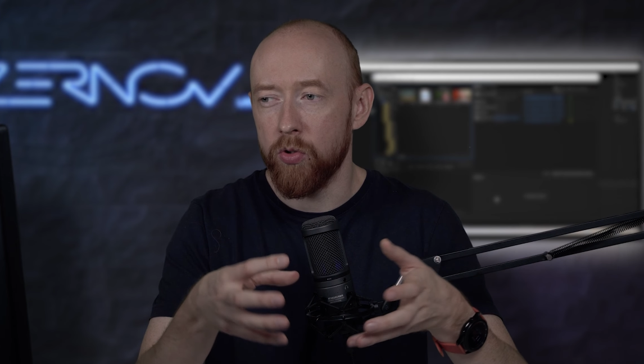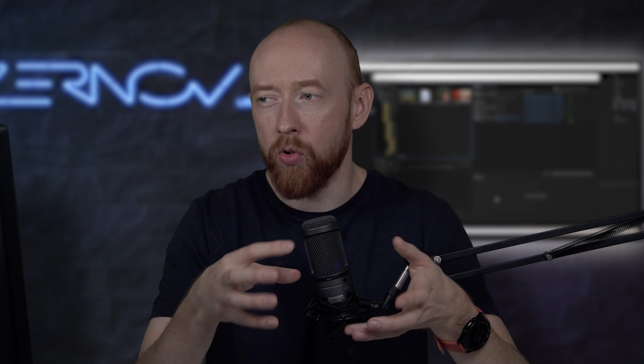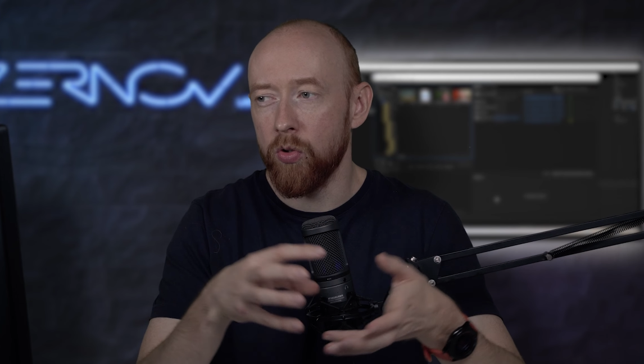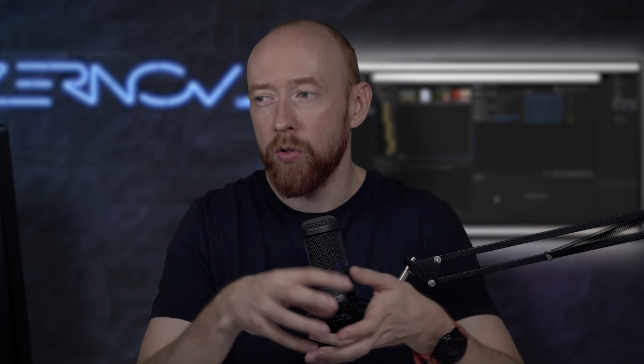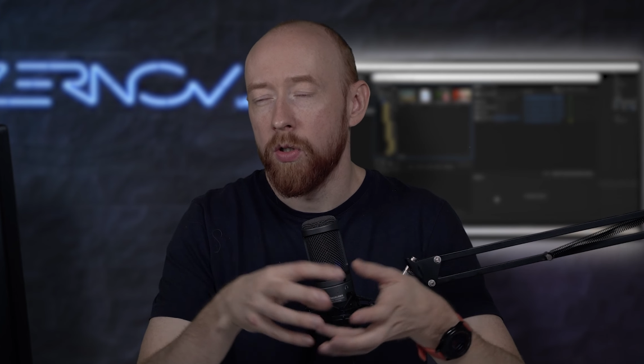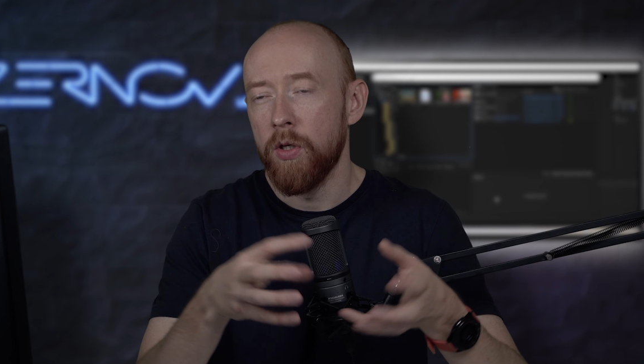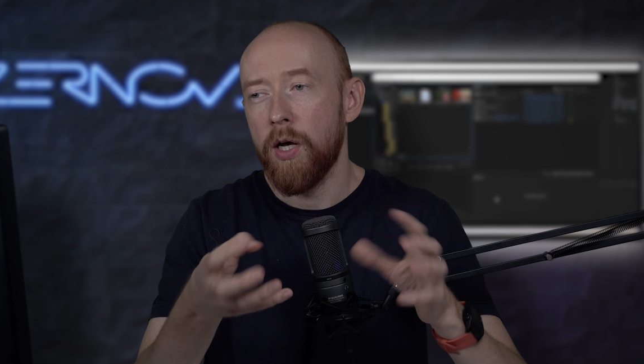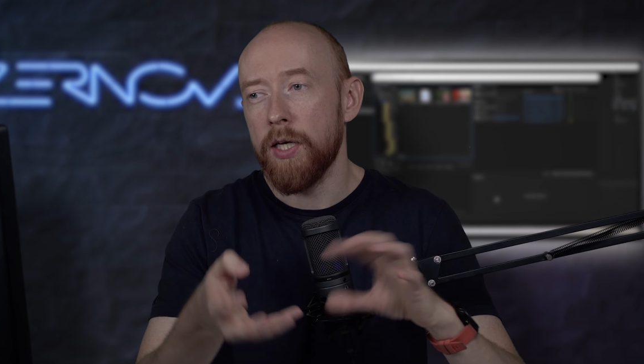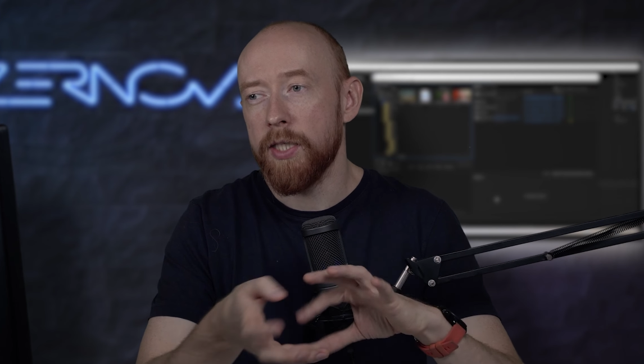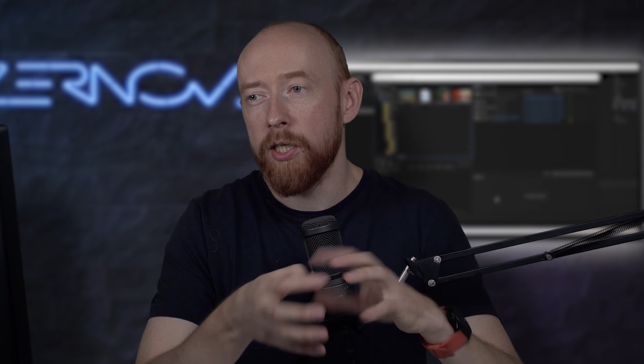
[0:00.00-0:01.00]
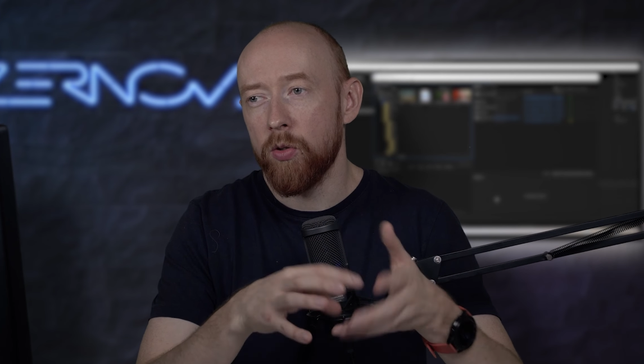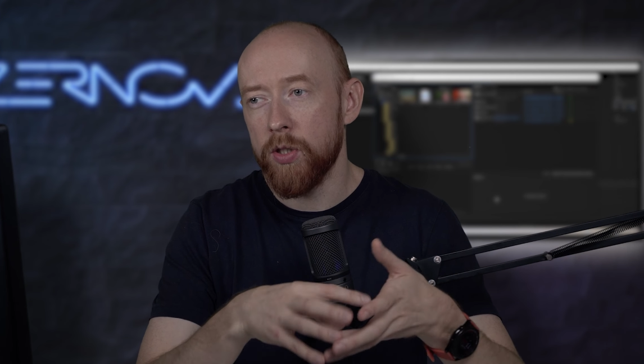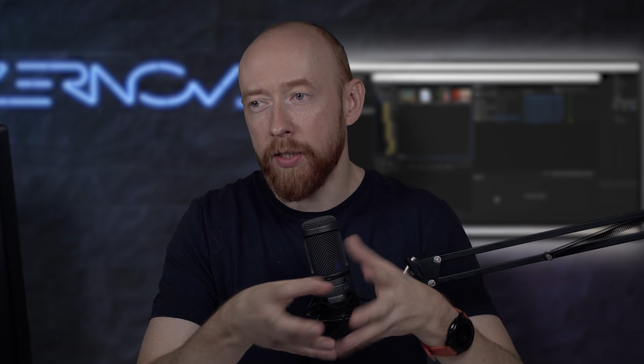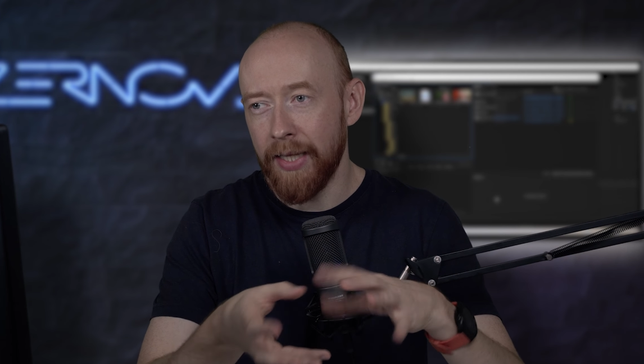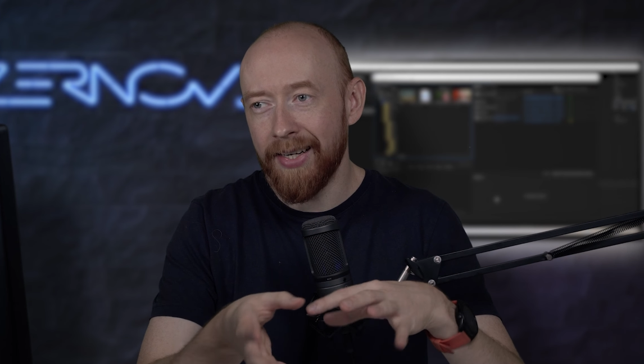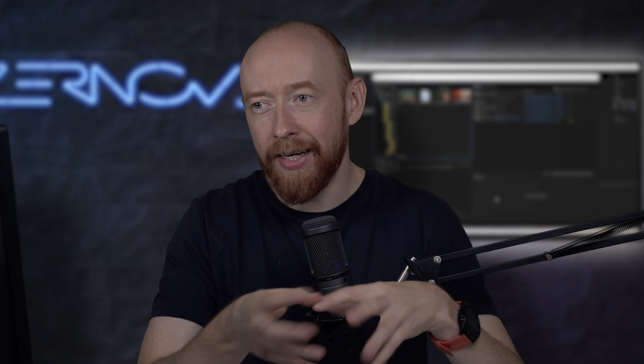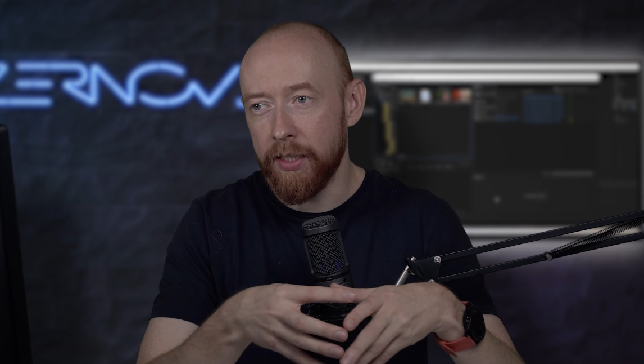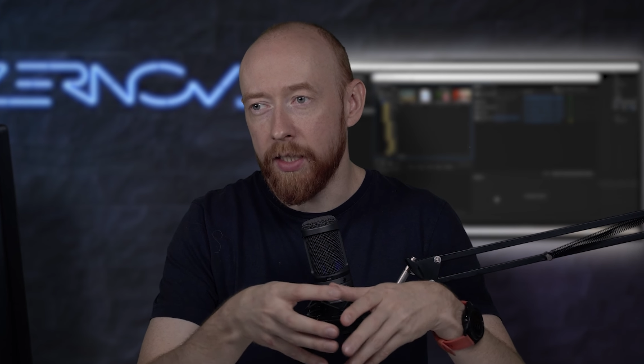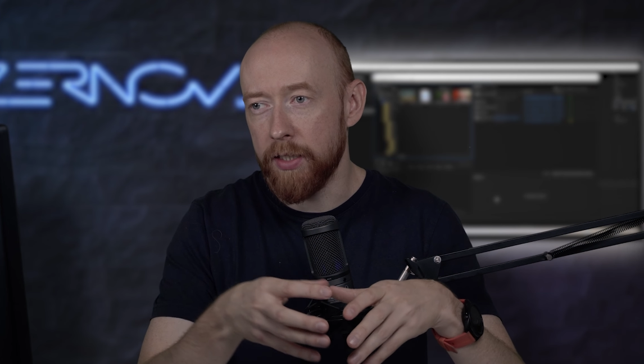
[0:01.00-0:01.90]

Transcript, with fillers: есть он остается так, как